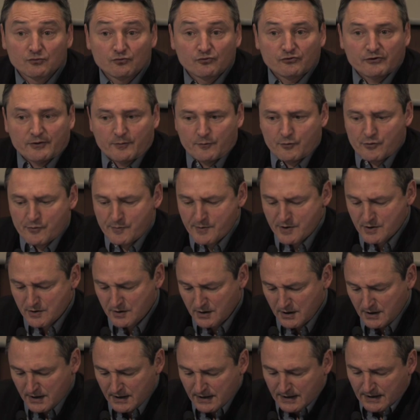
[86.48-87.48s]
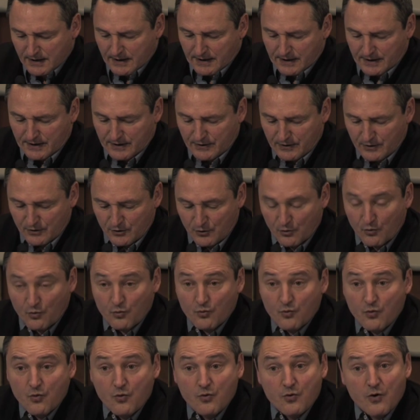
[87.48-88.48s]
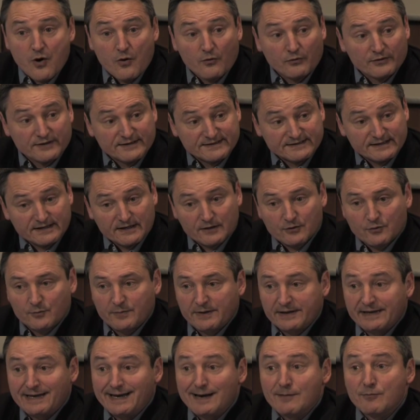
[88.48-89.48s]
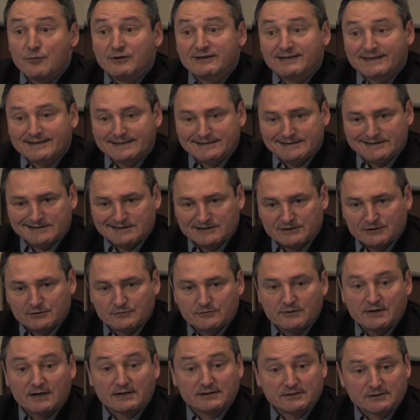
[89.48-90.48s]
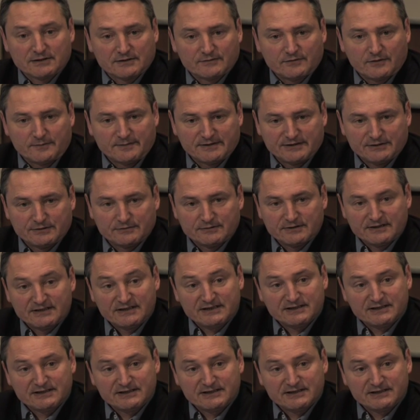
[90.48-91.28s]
tout simplement, euh, où on essaye d'accompagner la modernisation et la transformation des